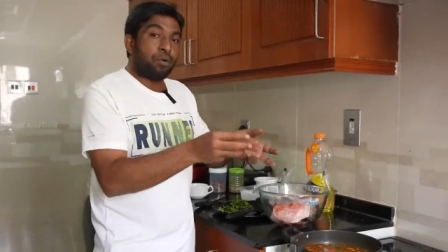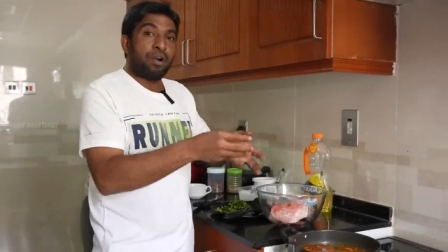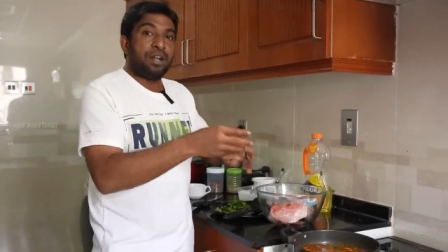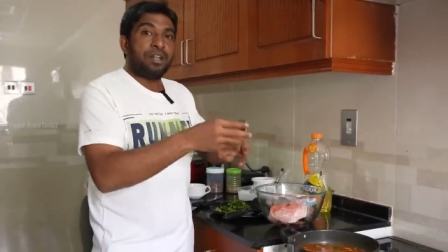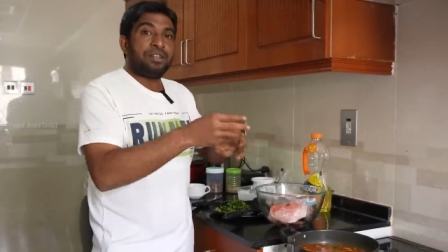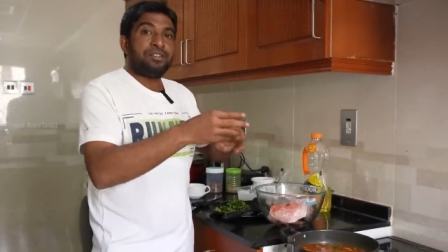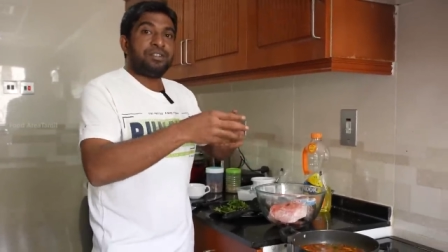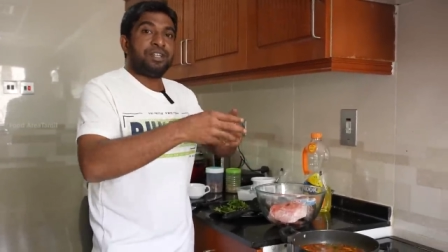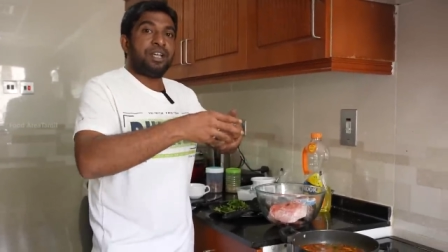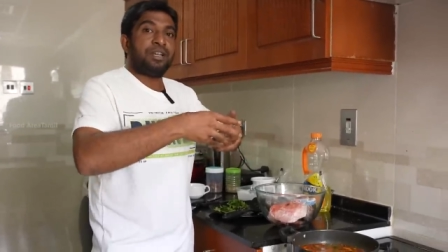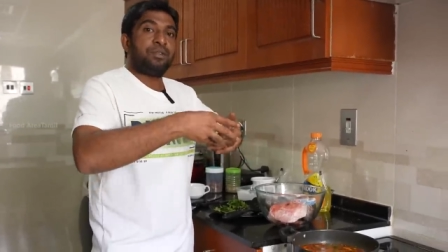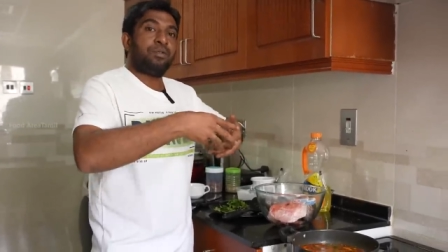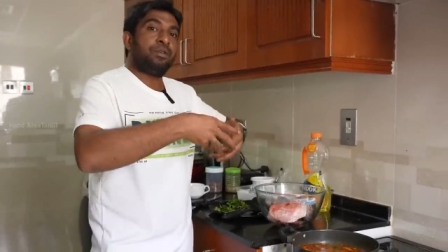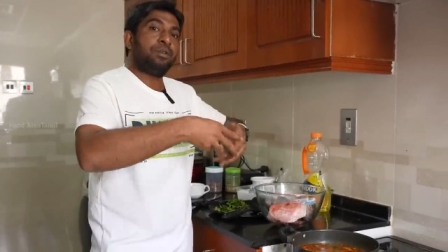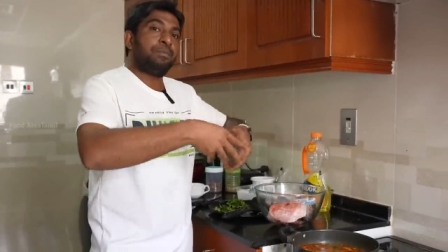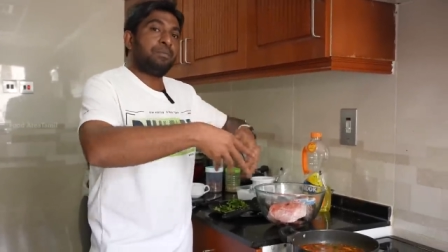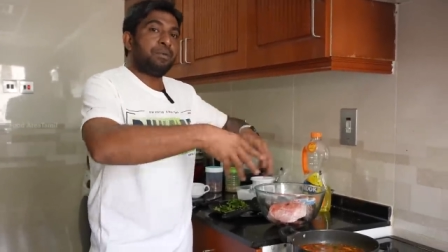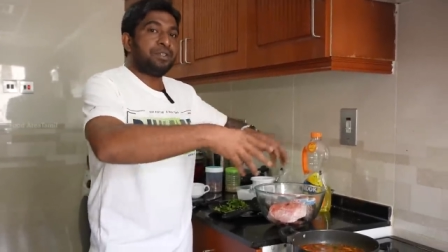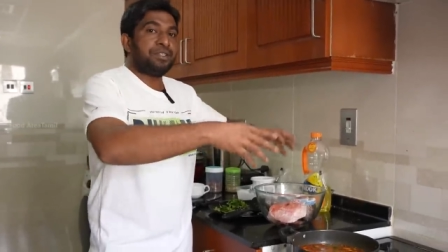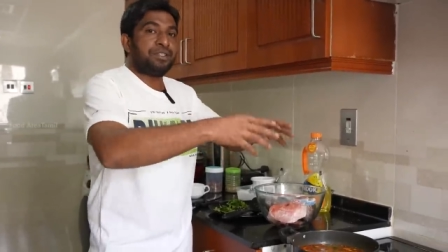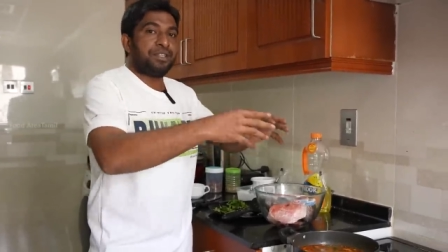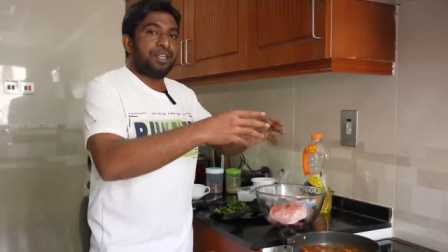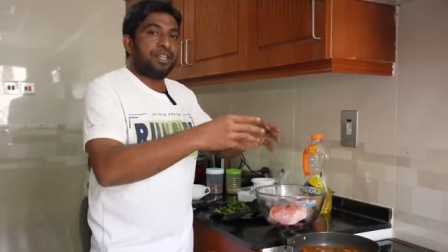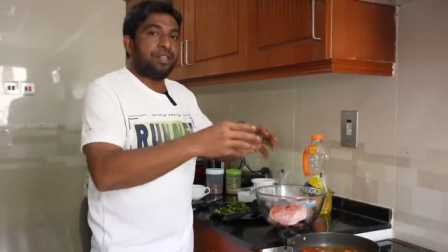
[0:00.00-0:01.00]
குழஞ்சி அதோட
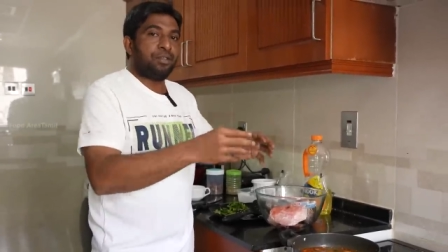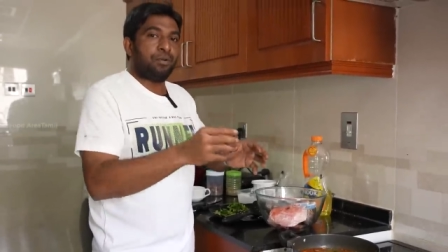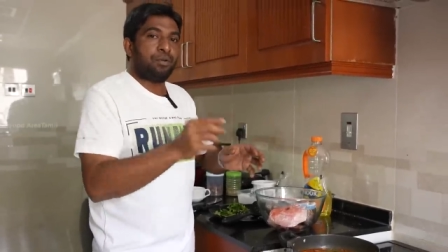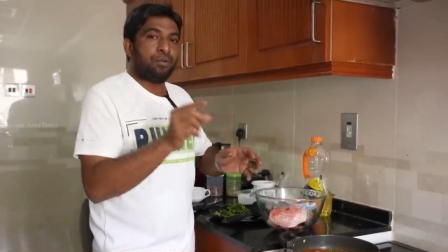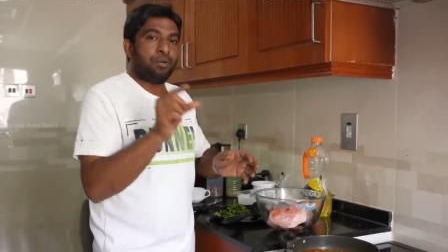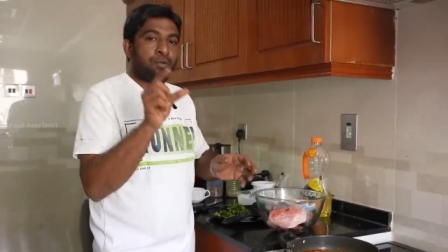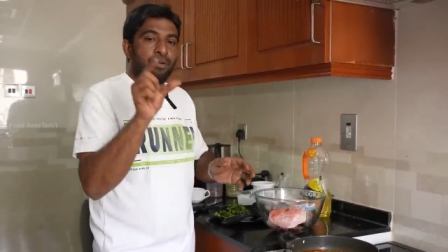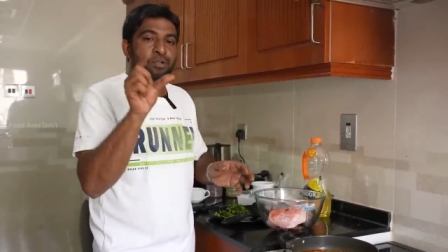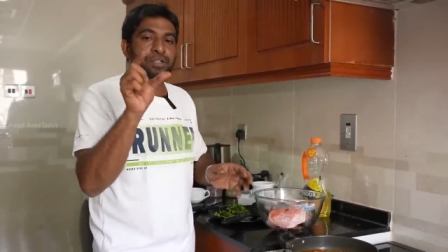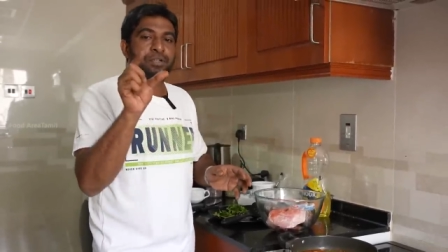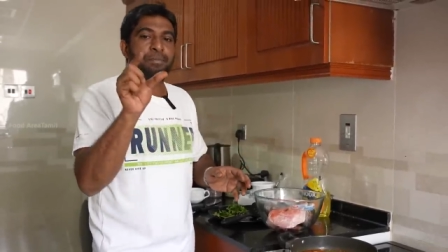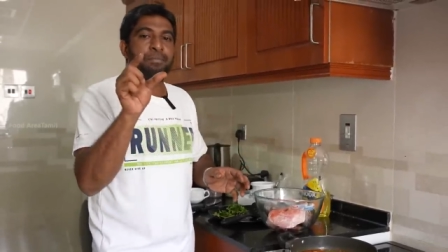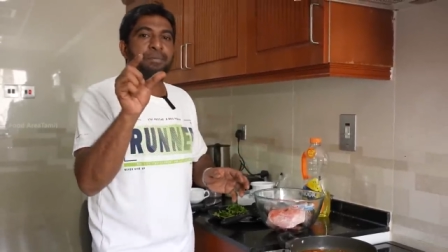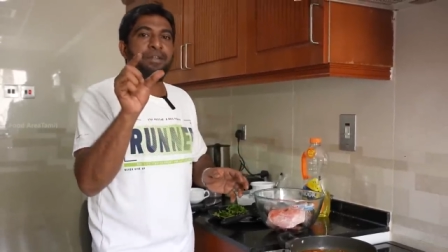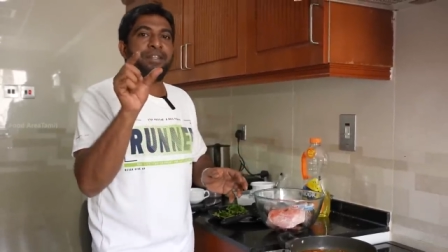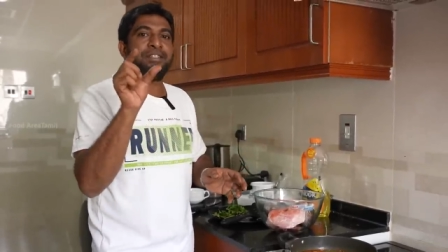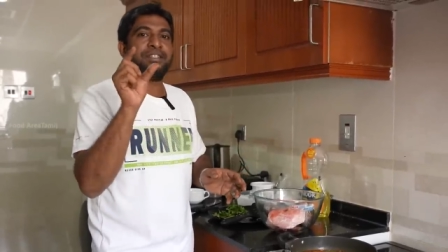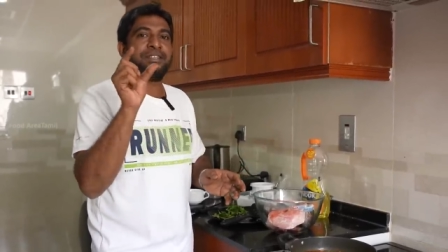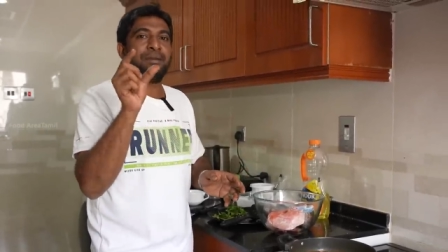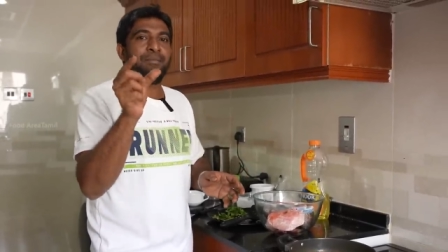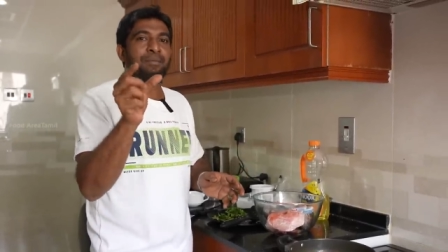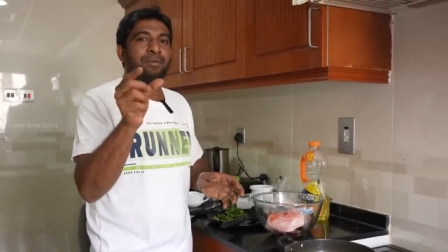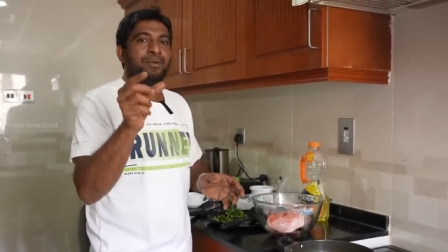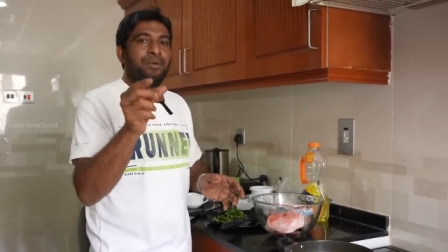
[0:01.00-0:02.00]
போய் சேர்ந்துடும் கொஞ்சம்
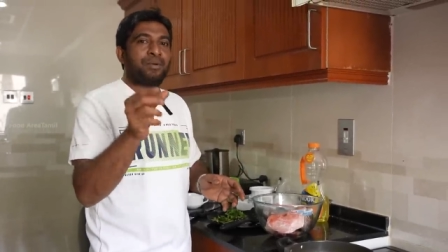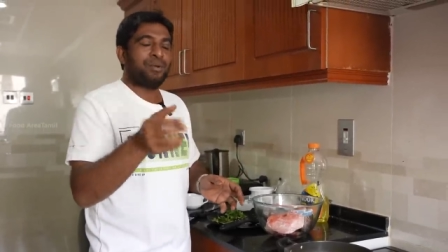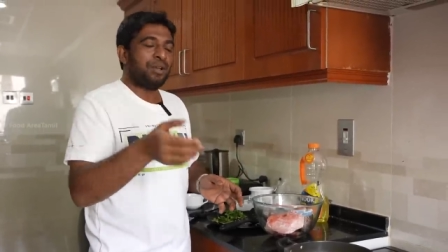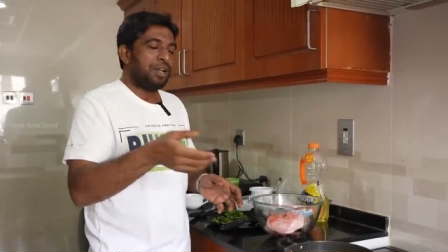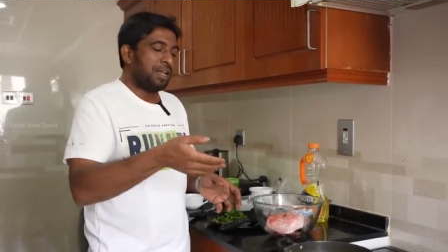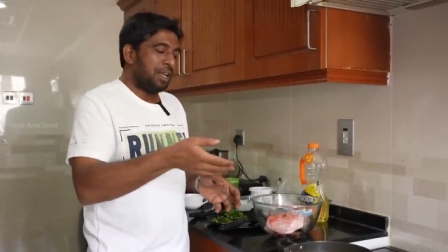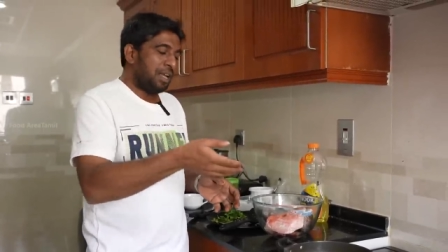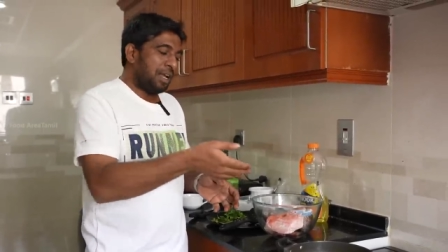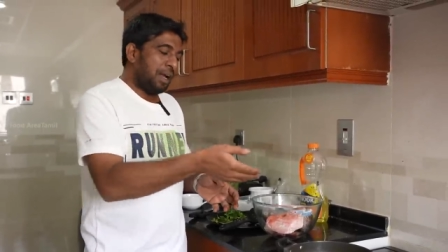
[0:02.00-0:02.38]
பெருசாக போடணும்